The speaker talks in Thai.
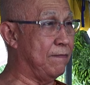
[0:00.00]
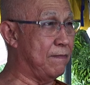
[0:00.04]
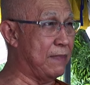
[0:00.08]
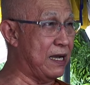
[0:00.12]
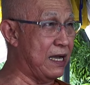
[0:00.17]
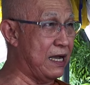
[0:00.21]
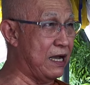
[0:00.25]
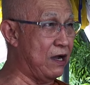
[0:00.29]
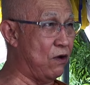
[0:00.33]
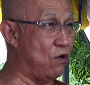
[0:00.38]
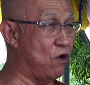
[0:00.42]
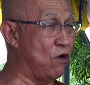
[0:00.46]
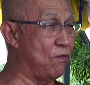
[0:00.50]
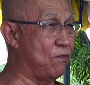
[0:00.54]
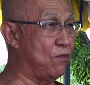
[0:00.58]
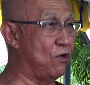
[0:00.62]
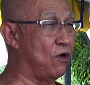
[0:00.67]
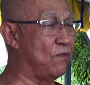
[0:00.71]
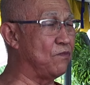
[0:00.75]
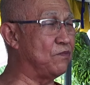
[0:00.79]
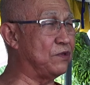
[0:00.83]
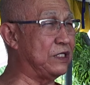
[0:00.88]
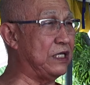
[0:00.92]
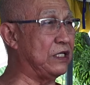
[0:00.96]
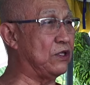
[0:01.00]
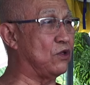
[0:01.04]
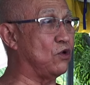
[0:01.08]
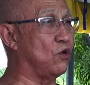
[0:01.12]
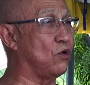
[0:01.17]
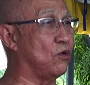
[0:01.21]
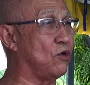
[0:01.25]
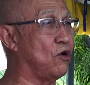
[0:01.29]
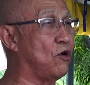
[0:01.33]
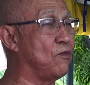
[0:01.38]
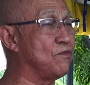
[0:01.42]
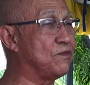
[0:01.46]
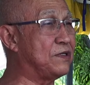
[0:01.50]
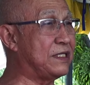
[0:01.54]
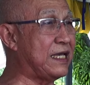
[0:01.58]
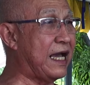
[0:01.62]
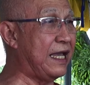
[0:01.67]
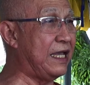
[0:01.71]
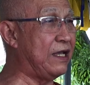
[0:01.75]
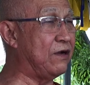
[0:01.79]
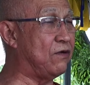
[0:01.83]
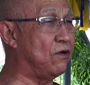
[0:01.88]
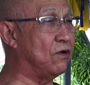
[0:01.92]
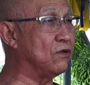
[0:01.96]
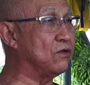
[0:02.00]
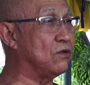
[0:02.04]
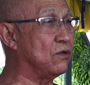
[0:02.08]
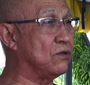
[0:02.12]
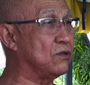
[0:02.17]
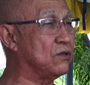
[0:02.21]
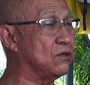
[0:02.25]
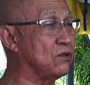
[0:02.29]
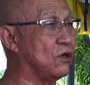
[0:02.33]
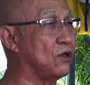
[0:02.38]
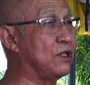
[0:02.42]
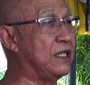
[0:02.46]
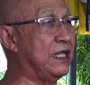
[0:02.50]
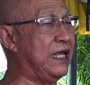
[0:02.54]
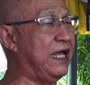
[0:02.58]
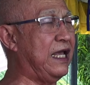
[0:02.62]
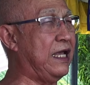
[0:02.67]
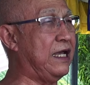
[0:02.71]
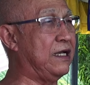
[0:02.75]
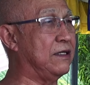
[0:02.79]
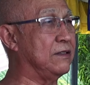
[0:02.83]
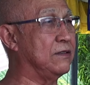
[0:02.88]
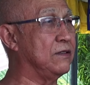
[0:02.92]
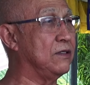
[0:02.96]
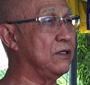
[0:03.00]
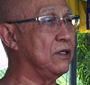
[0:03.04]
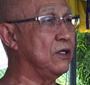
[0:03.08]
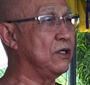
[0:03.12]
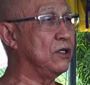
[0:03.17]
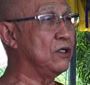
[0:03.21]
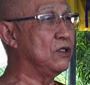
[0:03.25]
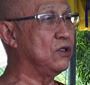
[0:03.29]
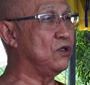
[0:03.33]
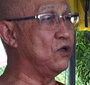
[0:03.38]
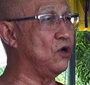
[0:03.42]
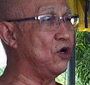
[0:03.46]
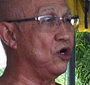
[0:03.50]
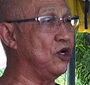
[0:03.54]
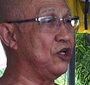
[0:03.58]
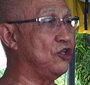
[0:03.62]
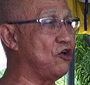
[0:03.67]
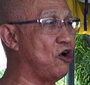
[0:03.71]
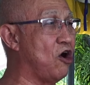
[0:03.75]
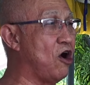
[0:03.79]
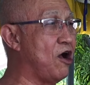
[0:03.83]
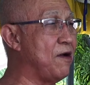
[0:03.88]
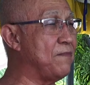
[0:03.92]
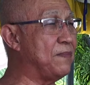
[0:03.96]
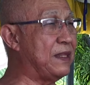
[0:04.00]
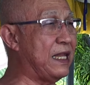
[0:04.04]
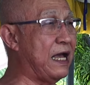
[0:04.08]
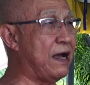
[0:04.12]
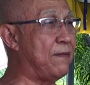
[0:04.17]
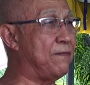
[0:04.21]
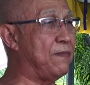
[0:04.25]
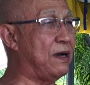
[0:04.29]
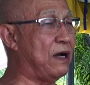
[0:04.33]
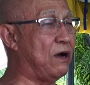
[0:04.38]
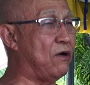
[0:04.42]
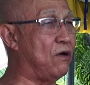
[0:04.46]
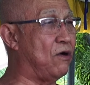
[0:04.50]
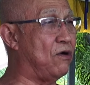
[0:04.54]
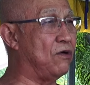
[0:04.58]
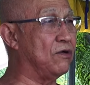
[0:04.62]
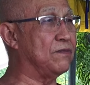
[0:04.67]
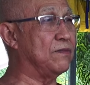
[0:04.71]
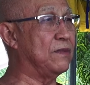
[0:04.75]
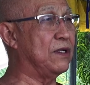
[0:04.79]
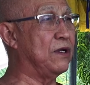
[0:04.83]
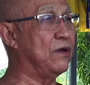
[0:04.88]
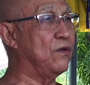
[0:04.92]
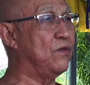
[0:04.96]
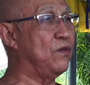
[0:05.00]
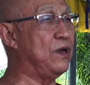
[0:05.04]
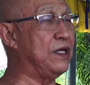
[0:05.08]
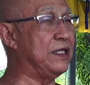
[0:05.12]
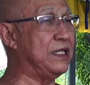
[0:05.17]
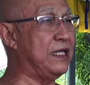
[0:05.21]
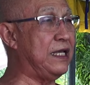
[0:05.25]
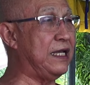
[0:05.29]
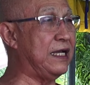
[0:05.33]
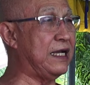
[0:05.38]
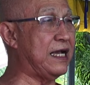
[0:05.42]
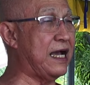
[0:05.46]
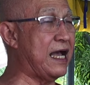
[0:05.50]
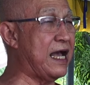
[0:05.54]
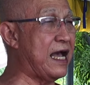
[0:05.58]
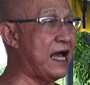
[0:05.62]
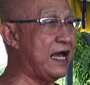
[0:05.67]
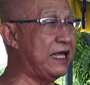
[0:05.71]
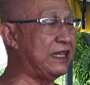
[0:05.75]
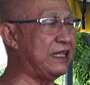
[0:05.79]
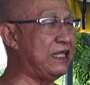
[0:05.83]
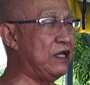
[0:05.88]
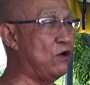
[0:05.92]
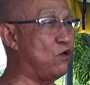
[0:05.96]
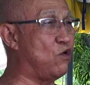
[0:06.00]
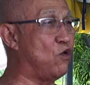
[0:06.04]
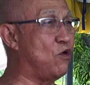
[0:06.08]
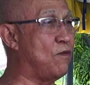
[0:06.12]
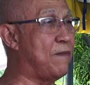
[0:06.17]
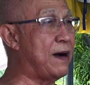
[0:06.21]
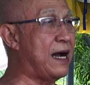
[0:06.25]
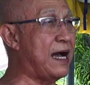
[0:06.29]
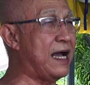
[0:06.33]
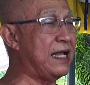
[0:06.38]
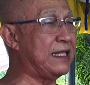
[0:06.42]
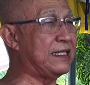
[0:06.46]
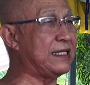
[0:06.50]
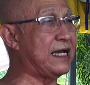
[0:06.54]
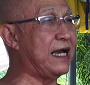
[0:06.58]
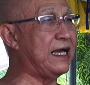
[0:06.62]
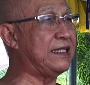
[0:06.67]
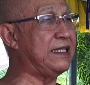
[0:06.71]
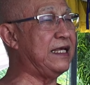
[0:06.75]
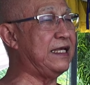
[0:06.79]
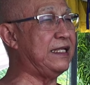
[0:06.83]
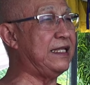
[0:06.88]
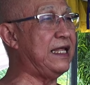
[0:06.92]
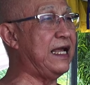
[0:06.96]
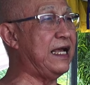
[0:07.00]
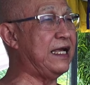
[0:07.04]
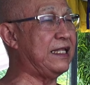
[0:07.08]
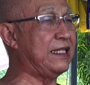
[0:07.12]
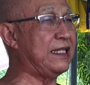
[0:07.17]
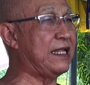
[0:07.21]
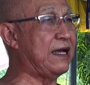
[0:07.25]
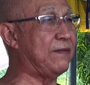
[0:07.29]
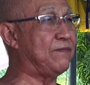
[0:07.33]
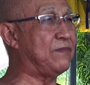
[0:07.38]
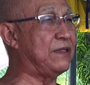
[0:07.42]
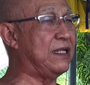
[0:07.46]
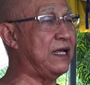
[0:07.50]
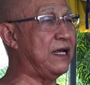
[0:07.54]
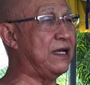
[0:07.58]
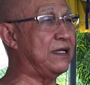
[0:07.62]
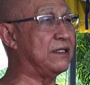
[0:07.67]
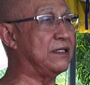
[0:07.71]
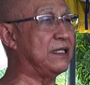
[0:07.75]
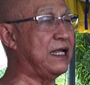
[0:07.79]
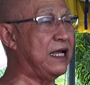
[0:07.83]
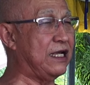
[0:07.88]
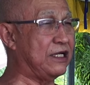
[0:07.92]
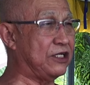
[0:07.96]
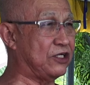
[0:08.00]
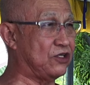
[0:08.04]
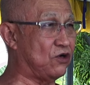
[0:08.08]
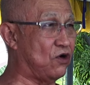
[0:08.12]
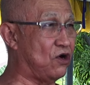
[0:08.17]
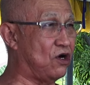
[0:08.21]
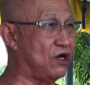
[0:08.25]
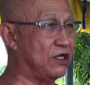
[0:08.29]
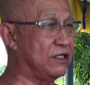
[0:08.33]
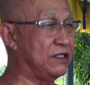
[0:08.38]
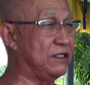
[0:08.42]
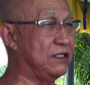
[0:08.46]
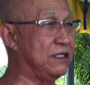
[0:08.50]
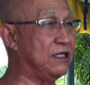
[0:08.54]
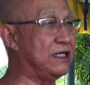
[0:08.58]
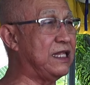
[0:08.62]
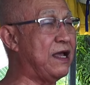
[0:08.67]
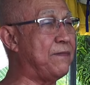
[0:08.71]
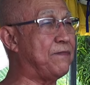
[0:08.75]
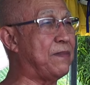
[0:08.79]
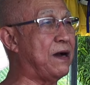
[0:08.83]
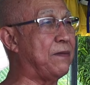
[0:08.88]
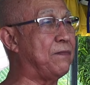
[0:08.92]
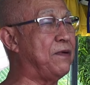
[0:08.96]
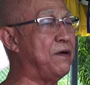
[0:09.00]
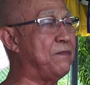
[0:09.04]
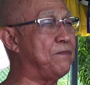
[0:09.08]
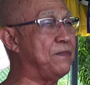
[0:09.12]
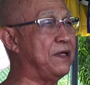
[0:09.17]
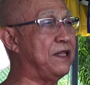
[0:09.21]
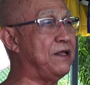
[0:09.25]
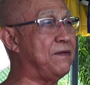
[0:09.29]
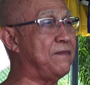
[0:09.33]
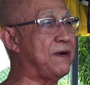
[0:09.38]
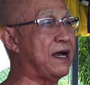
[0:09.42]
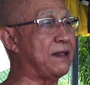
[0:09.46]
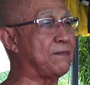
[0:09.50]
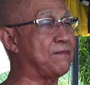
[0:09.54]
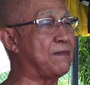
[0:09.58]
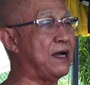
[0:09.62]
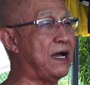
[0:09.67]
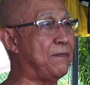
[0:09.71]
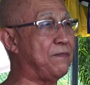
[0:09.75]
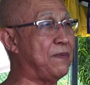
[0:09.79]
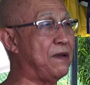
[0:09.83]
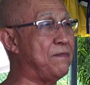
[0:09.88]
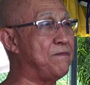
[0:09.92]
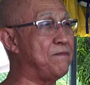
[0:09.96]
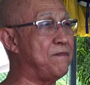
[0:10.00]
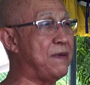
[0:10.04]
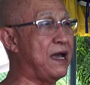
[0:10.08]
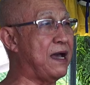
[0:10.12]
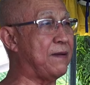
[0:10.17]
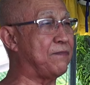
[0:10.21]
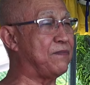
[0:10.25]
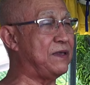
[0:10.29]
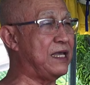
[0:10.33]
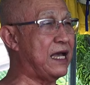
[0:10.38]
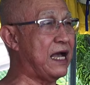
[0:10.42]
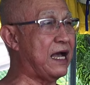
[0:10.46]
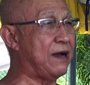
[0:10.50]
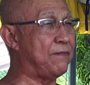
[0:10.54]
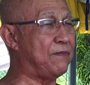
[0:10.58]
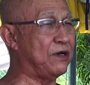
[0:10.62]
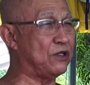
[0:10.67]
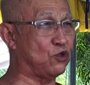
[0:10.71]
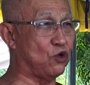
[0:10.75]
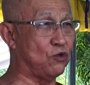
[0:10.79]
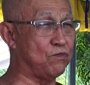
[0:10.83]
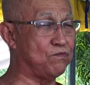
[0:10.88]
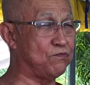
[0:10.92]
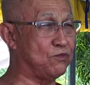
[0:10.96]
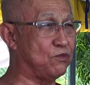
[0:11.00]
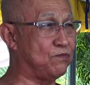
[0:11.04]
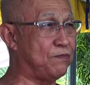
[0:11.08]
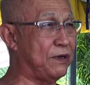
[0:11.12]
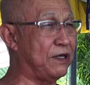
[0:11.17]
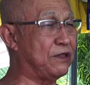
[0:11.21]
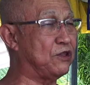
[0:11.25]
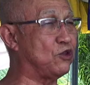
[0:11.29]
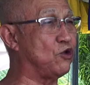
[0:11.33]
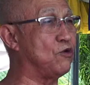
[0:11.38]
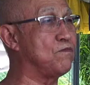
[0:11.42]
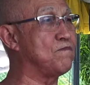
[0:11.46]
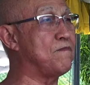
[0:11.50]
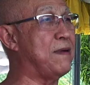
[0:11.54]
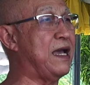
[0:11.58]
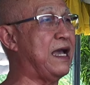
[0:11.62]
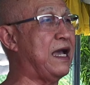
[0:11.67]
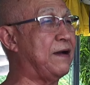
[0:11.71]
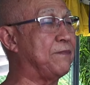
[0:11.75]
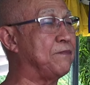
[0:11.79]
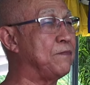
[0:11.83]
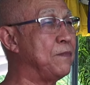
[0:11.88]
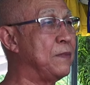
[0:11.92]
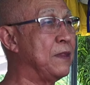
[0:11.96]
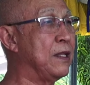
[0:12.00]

มาอบรมจิตอบรมใจของตนเองโดยน้อมนำเอาวิธีการที่ครูบาอาจารย์ได้แนะนำแนะแนะสอนหรือได้ประพฤติปฏิบัติมาเป็นแบบอย่างมาต้นเป็นต้นแบบ